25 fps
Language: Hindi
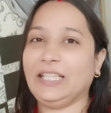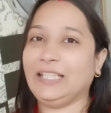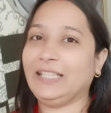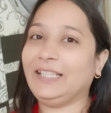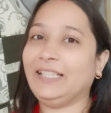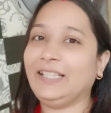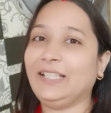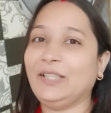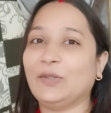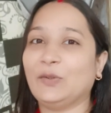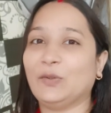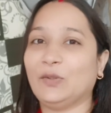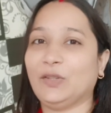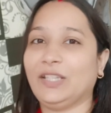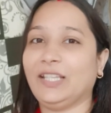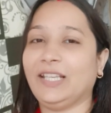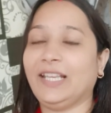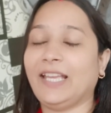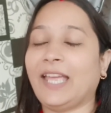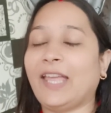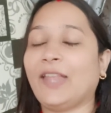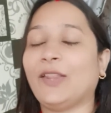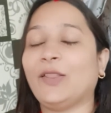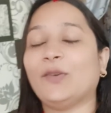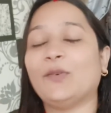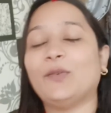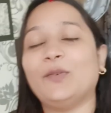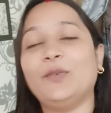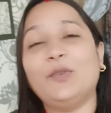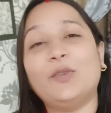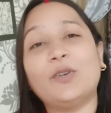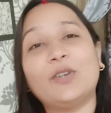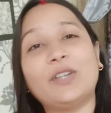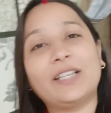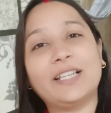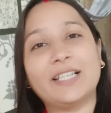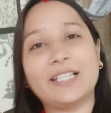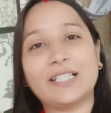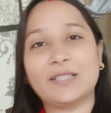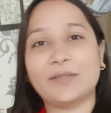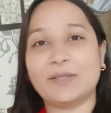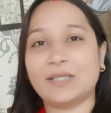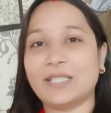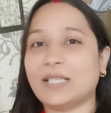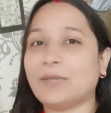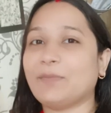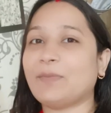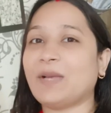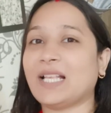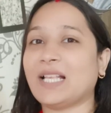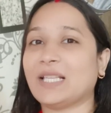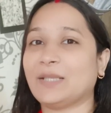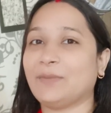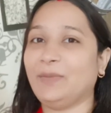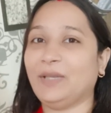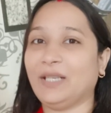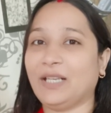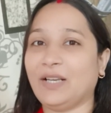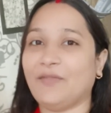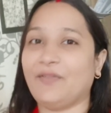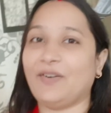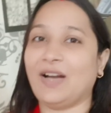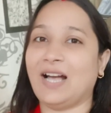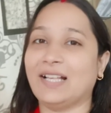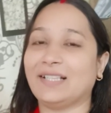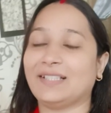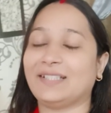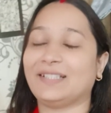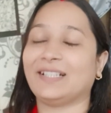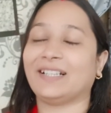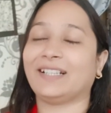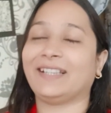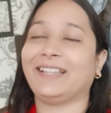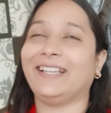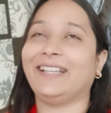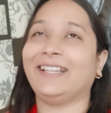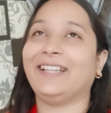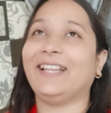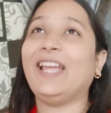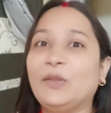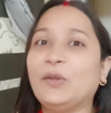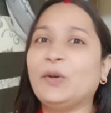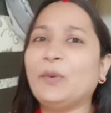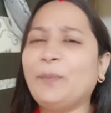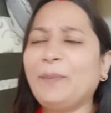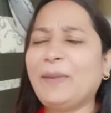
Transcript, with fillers: दीदी होती है तो उन लोग कृष्ण जन्माष्टमी का फास्ट रखते थे